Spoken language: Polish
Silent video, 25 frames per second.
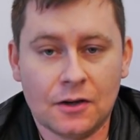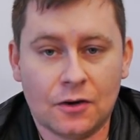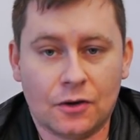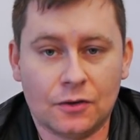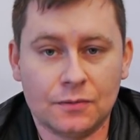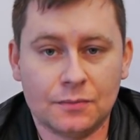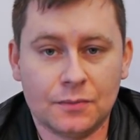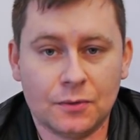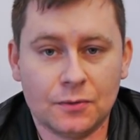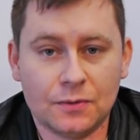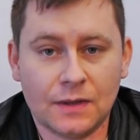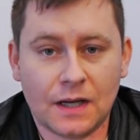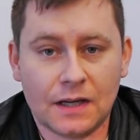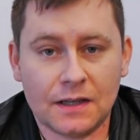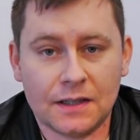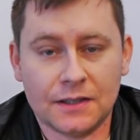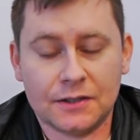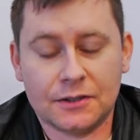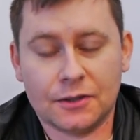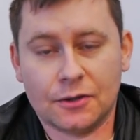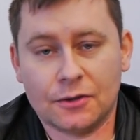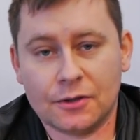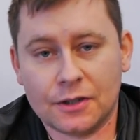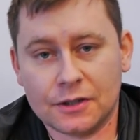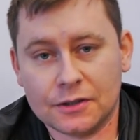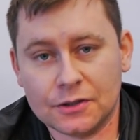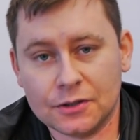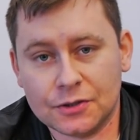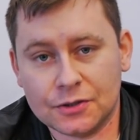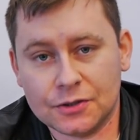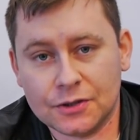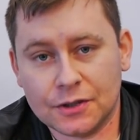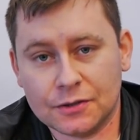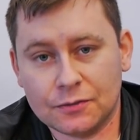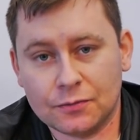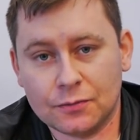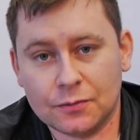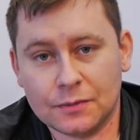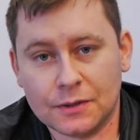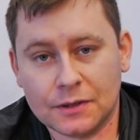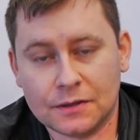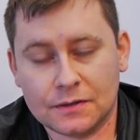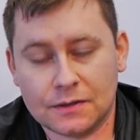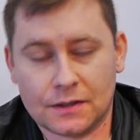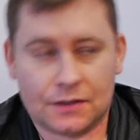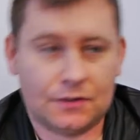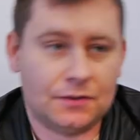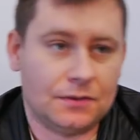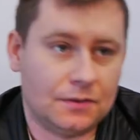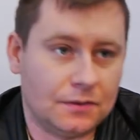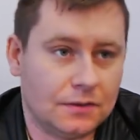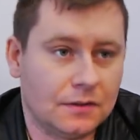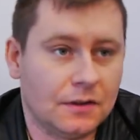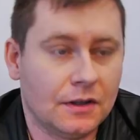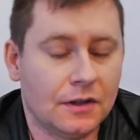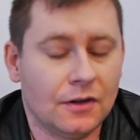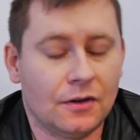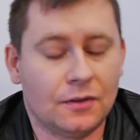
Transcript: On był dalej teoretycznie dwumie... znaczy no,